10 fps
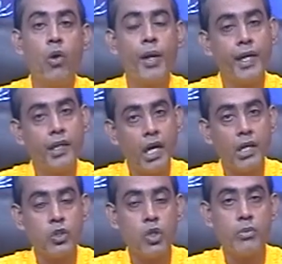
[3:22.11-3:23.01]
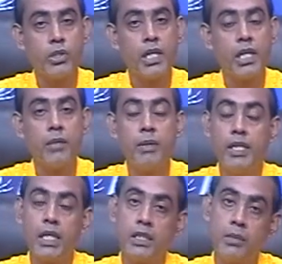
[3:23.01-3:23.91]
অনেকটা সমস্যা থেকে
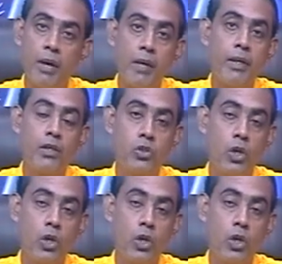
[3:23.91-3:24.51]
বেরিয়ে আসতে পারবেন